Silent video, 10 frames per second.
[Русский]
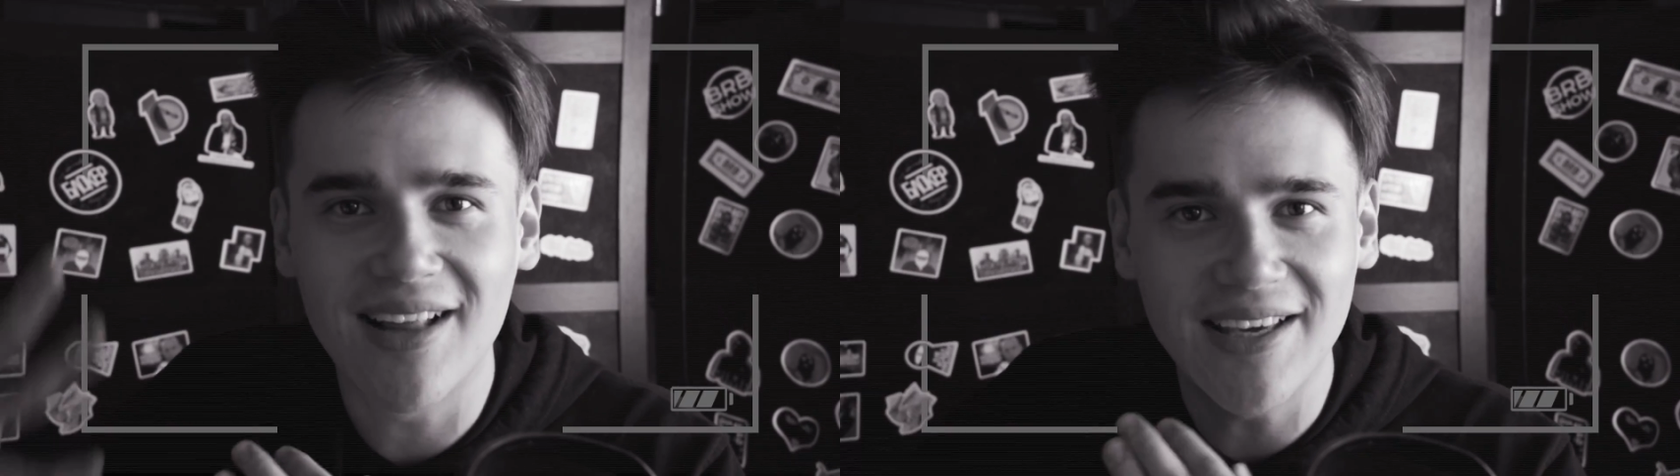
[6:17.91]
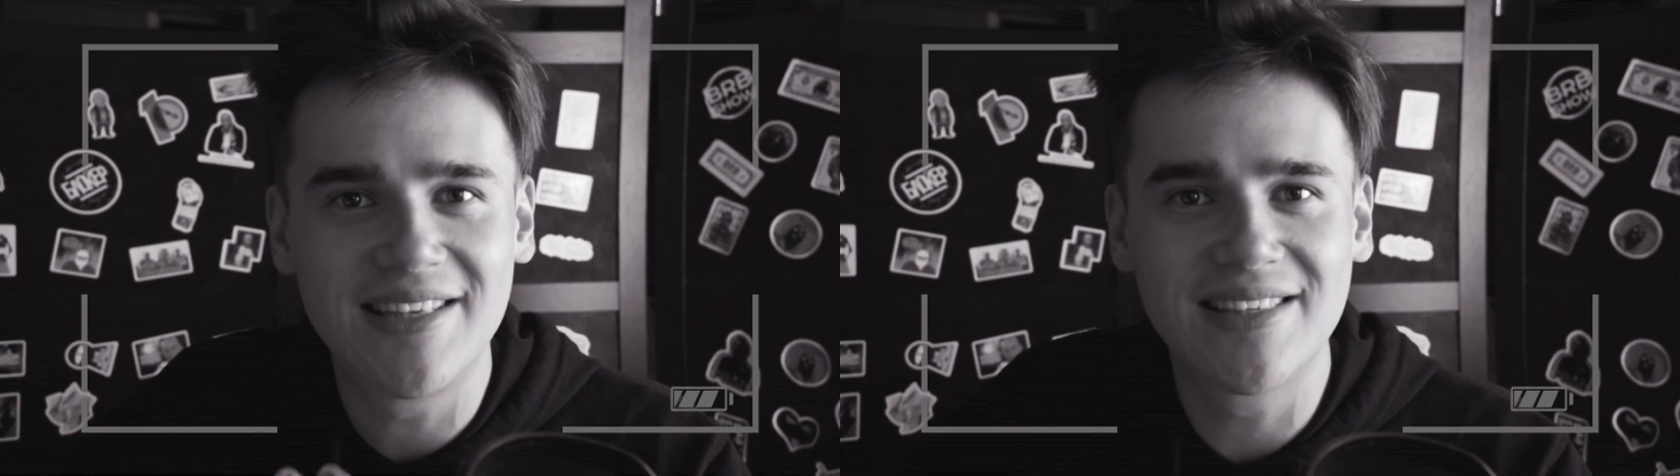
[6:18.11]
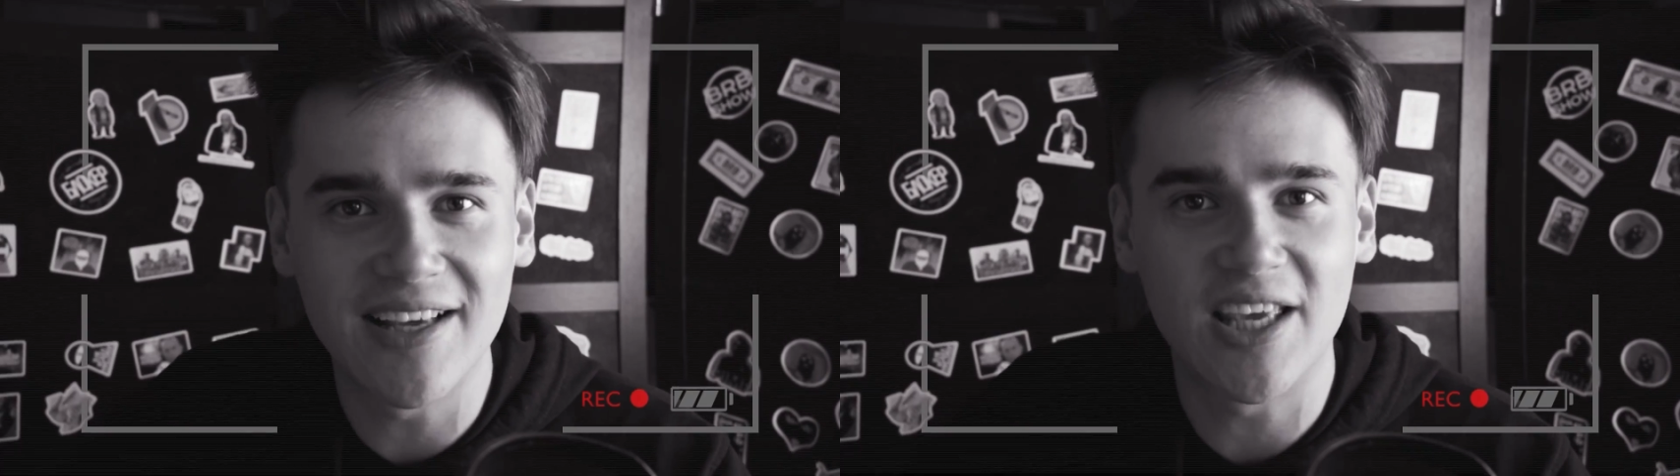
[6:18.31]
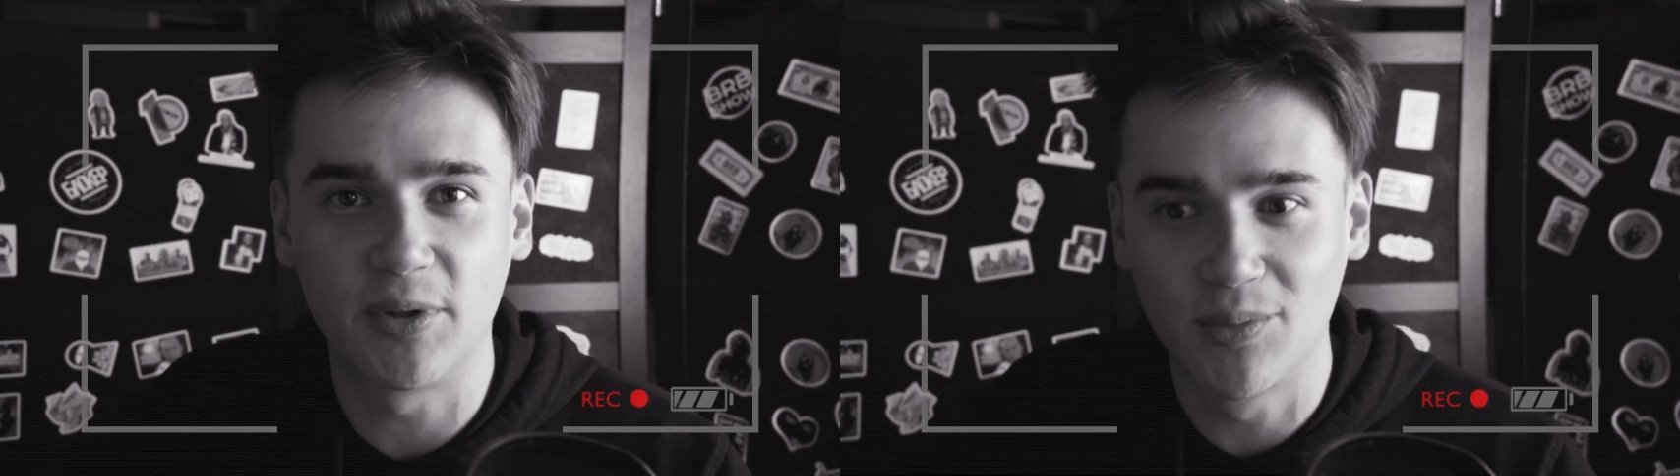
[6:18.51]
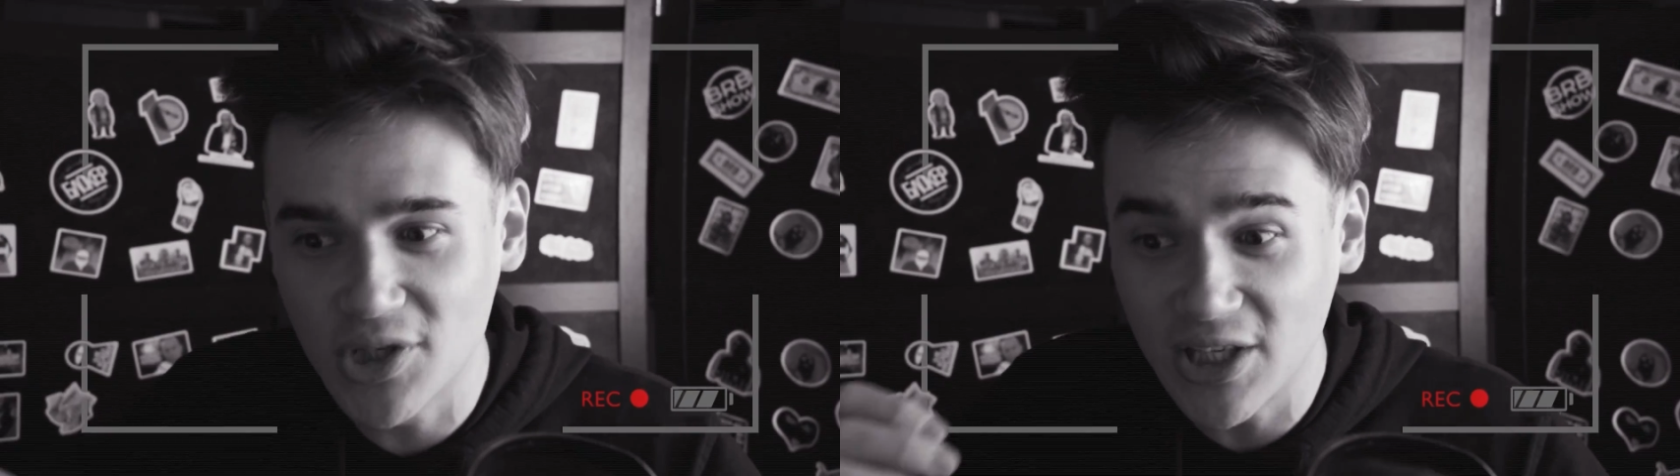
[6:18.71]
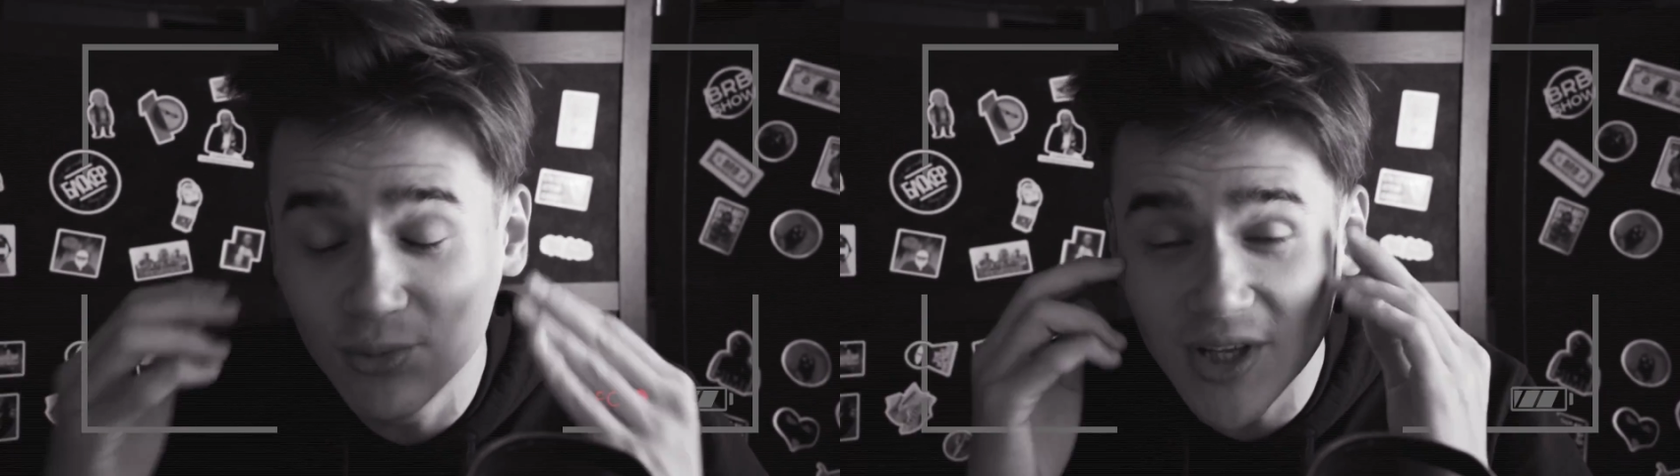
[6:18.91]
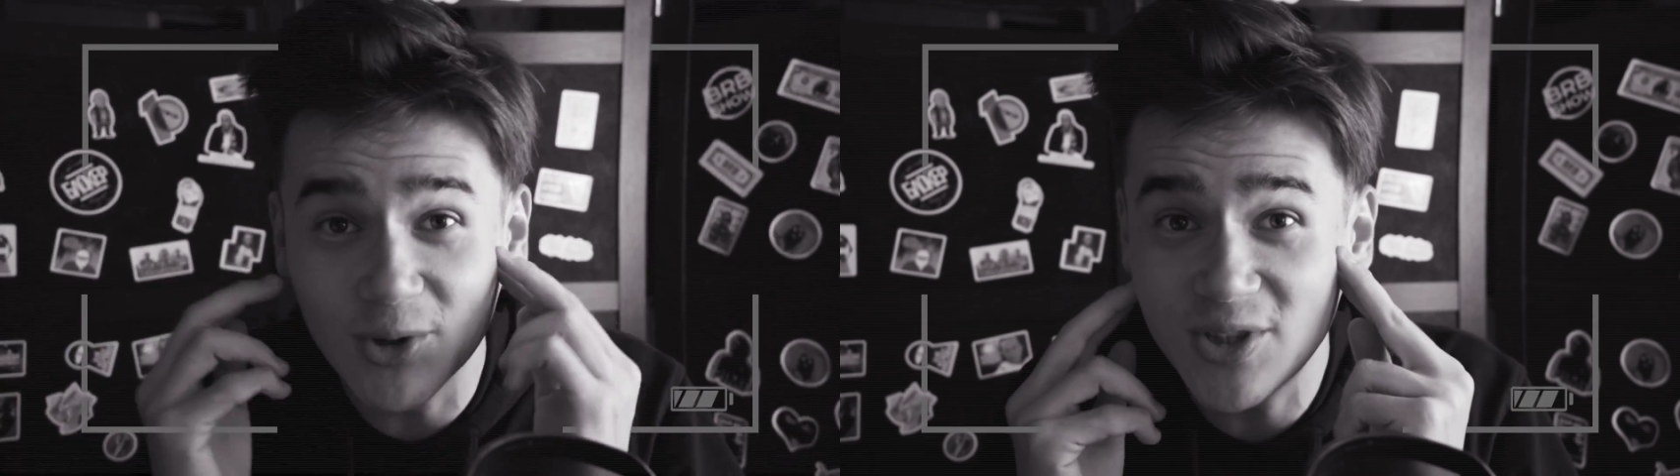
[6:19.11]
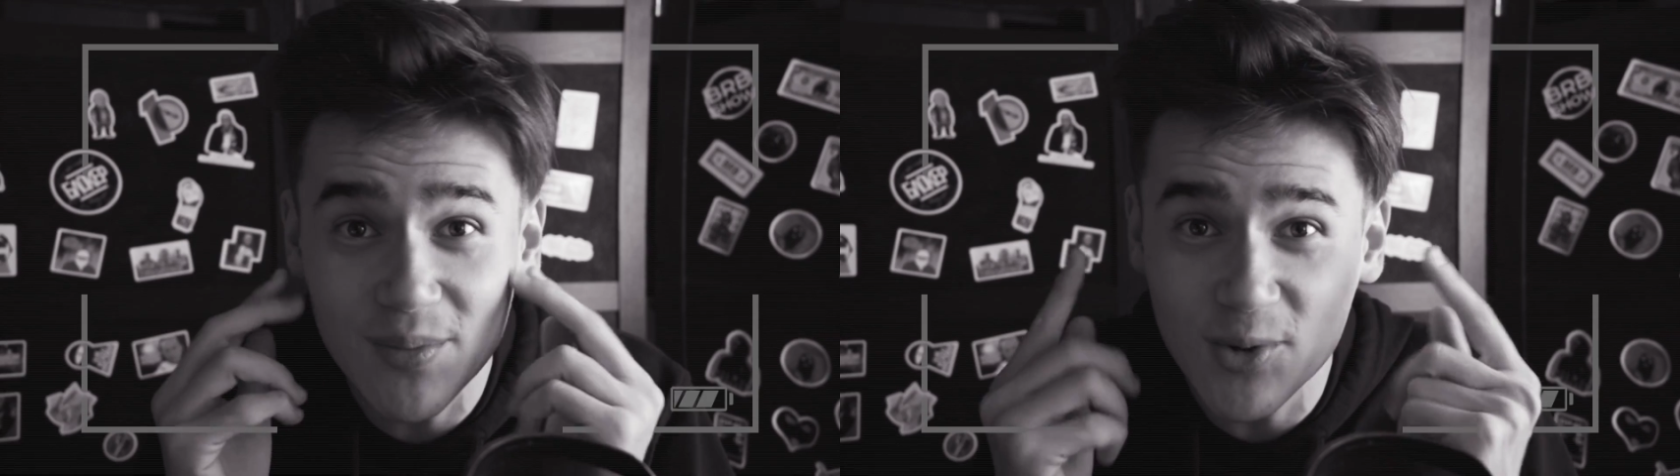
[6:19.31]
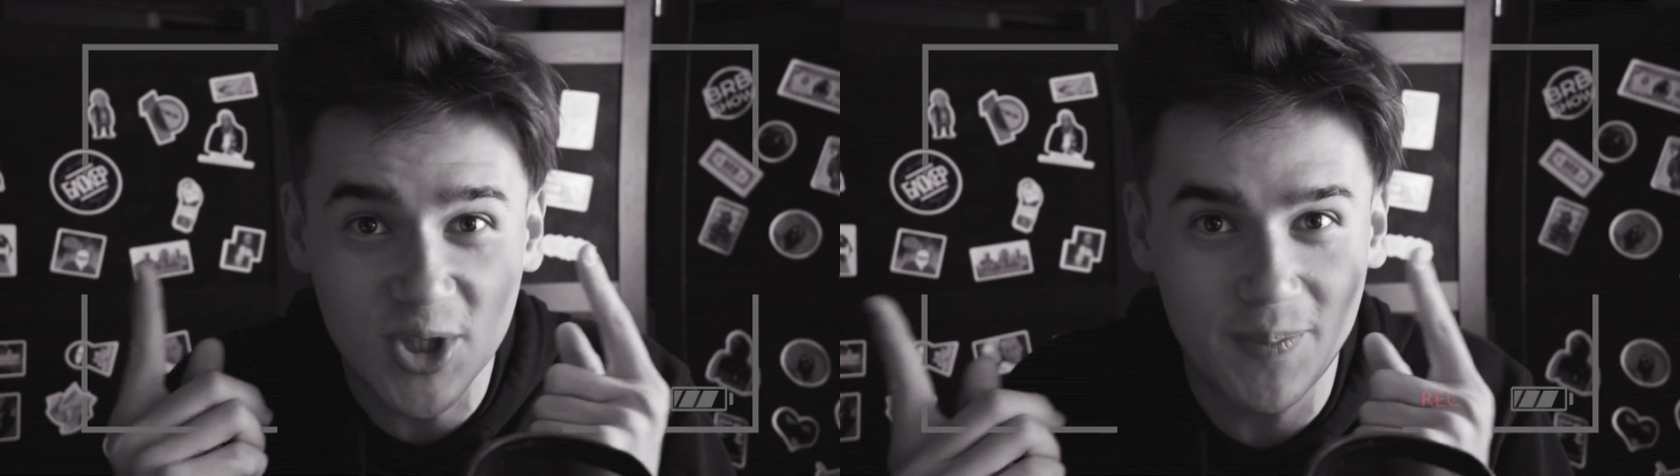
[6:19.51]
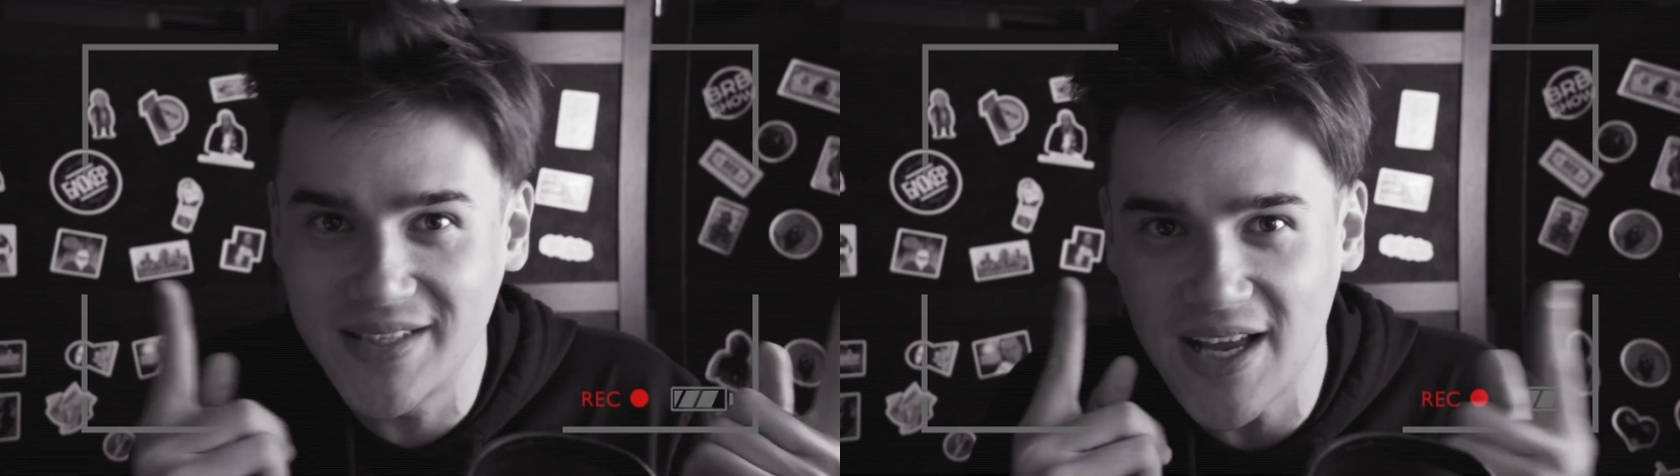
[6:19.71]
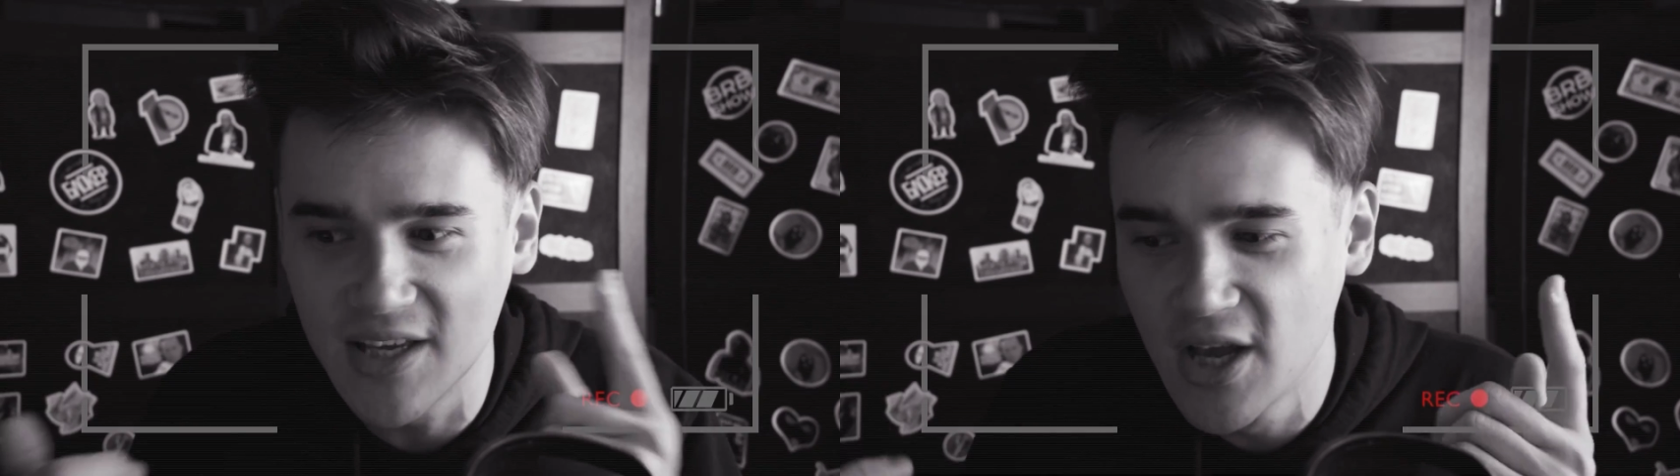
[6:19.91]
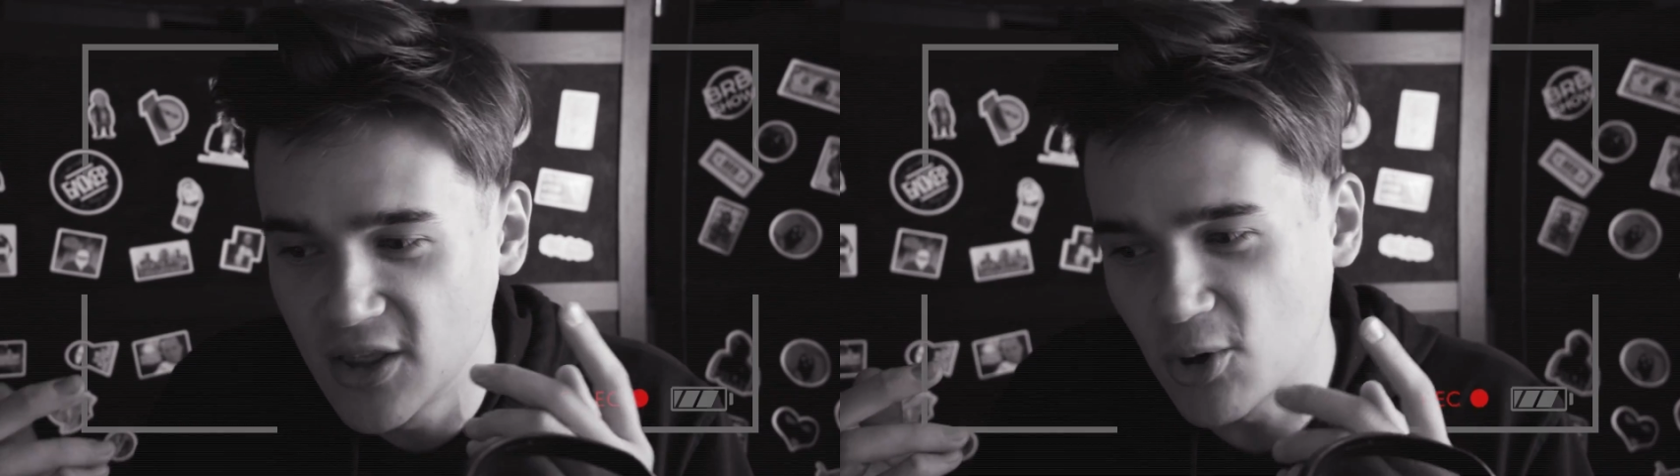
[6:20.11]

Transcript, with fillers: лайки, дизлайки, потому что, ну, народ не может писать,